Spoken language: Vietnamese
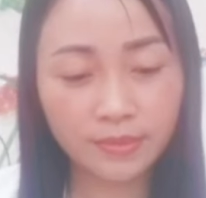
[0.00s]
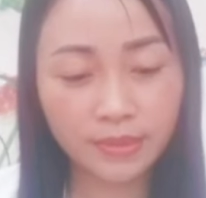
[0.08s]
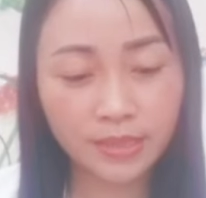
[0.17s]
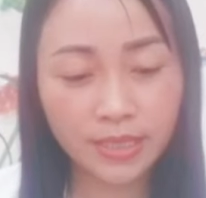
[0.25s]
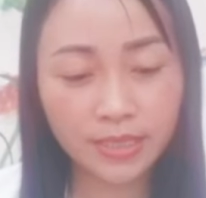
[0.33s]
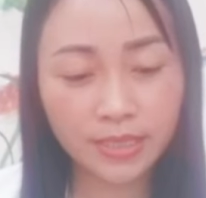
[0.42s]

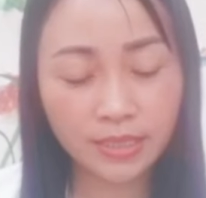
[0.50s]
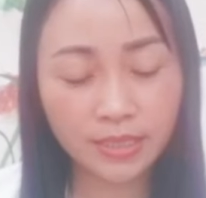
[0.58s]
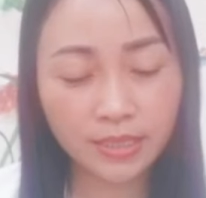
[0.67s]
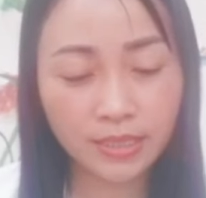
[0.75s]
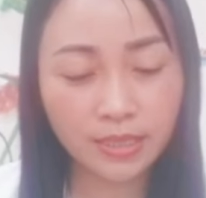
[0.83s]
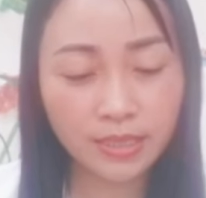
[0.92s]
đây
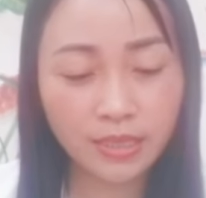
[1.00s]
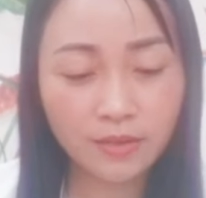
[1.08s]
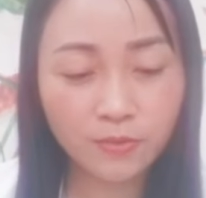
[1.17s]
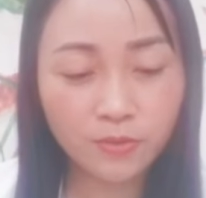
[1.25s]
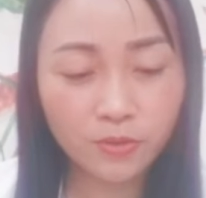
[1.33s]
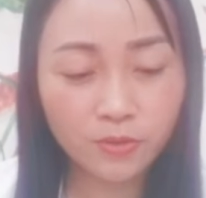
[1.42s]

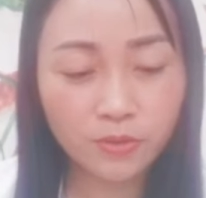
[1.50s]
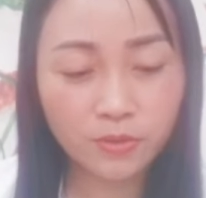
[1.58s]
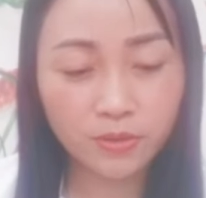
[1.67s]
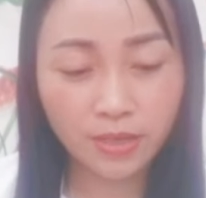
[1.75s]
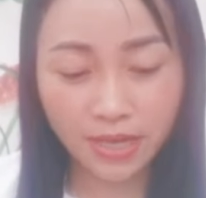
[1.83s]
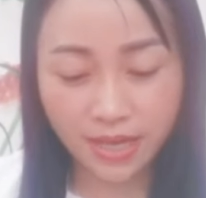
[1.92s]
à, vũ trụ
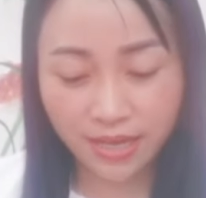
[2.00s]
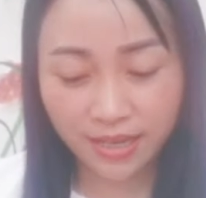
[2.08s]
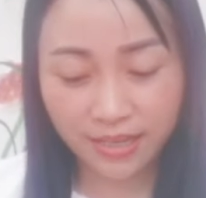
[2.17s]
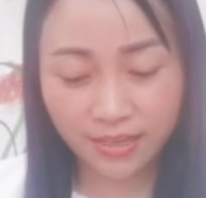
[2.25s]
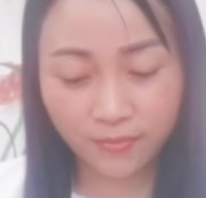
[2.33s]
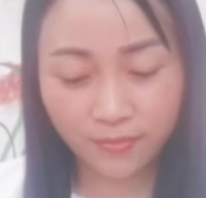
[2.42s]

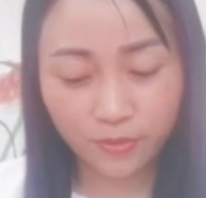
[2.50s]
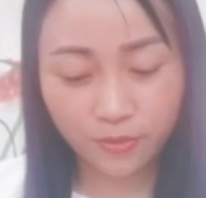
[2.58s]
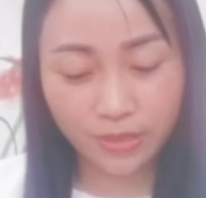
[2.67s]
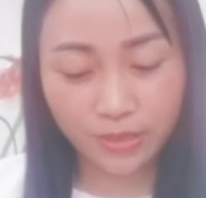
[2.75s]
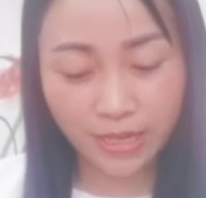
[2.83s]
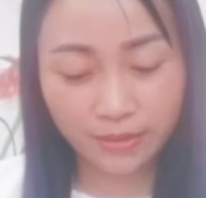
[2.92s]
à vũ
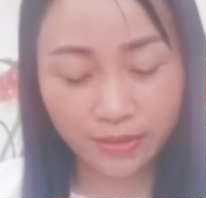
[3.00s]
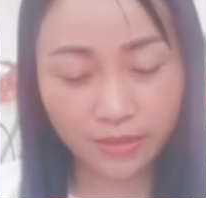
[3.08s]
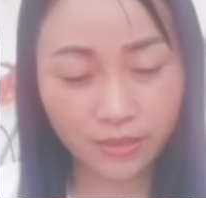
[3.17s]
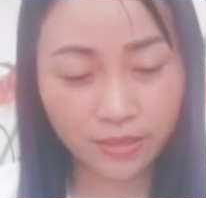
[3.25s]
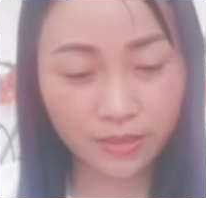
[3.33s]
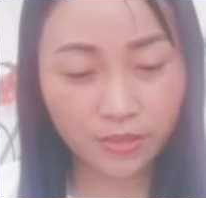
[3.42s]
trụ đã
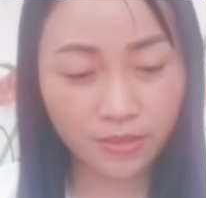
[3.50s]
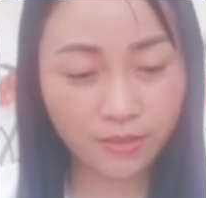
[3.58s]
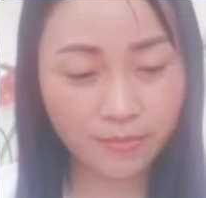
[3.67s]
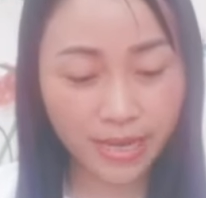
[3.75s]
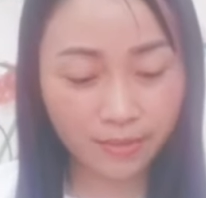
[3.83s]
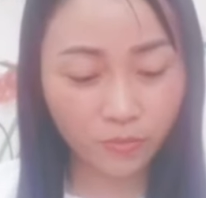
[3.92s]
cho
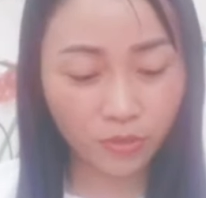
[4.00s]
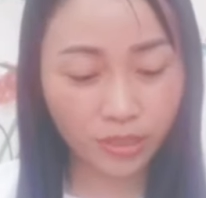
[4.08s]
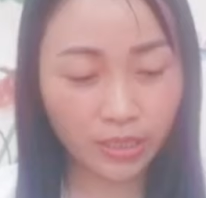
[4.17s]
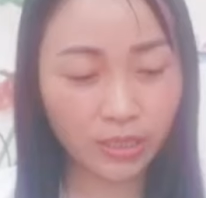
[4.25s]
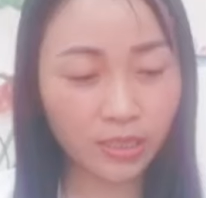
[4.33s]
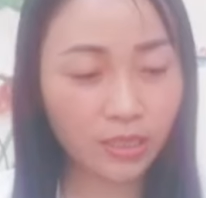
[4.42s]
các bạn một
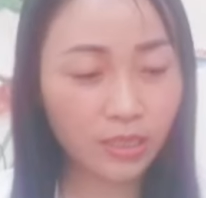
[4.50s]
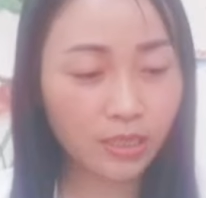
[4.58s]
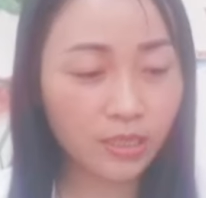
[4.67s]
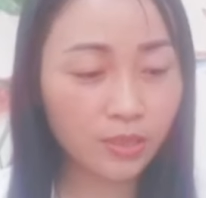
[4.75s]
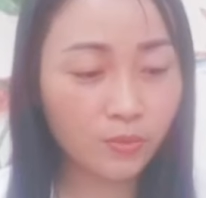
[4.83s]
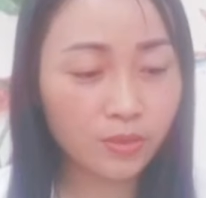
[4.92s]
cái
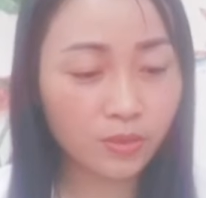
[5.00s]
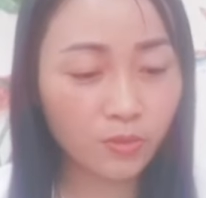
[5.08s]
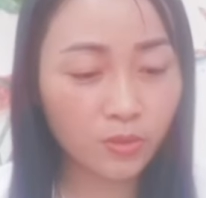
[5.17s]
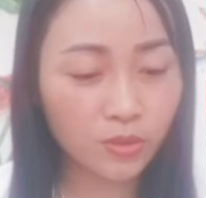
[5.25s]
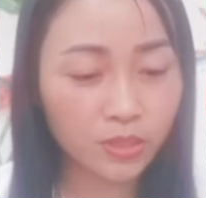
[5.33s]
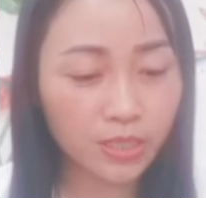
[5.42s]
cuộc
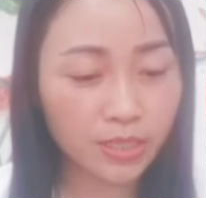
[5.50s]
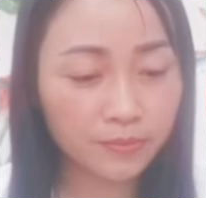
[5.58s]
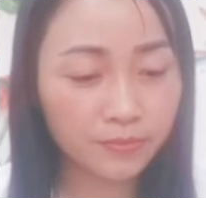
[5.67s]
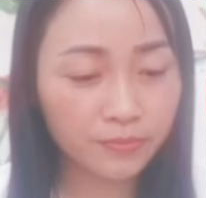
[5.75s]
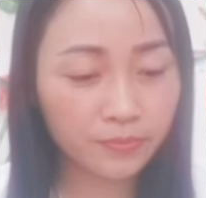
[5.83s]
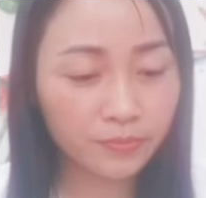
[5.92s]
sống hôn nhân
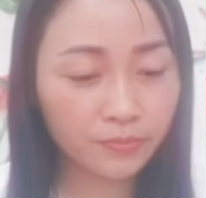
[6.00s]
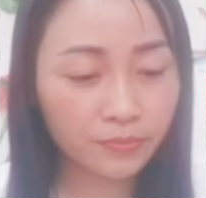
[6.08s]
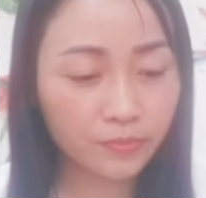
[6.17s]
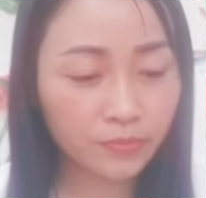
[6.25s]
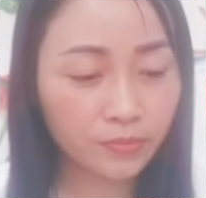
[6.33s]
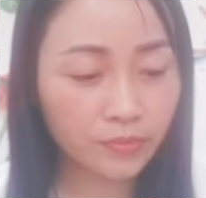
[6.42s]

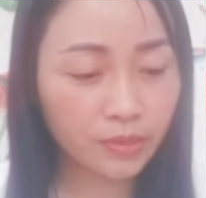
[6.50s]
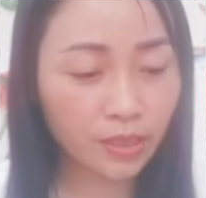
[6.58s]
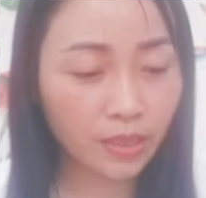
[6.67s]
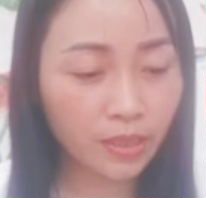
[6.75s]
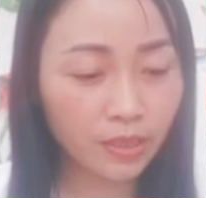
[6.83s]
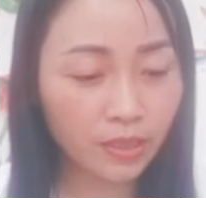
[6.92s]

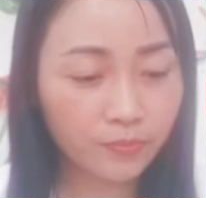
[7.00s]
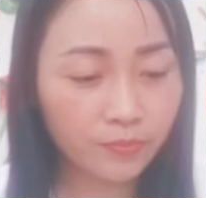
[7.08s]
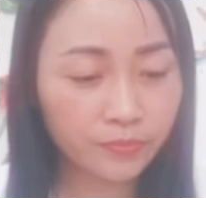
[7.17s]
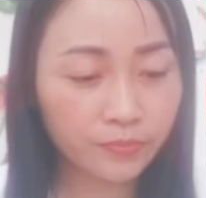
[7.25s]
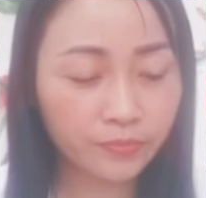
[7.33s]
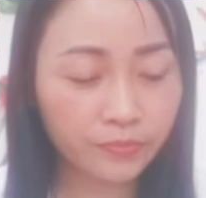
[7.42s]
đó
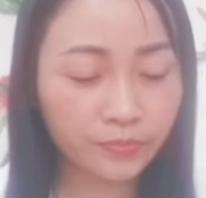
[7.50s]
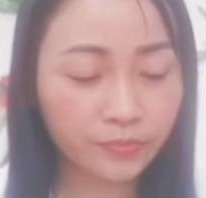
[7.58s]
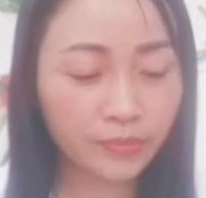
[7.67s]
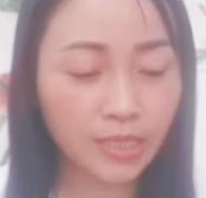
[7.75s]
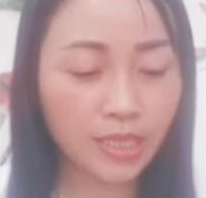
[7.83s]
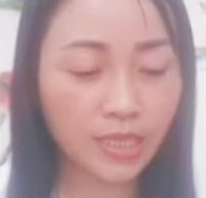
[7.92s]

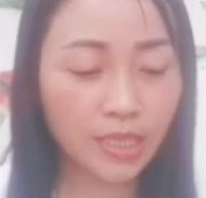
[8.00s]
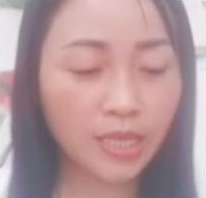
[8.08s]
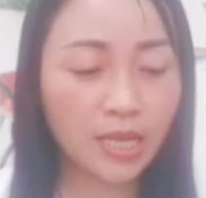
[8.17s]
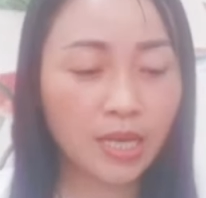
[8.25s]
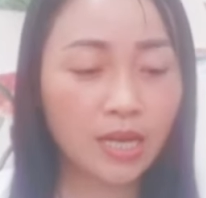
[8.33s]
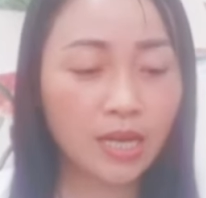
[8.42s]
đây
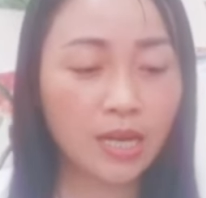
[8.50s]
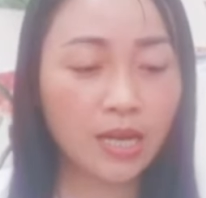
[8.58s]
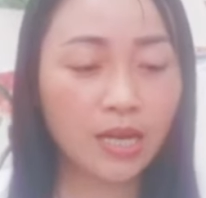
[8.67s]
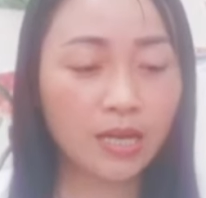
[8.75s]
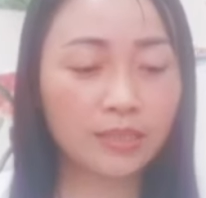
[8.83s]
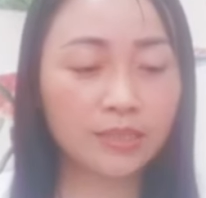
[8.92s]

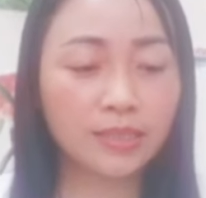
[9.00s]
à,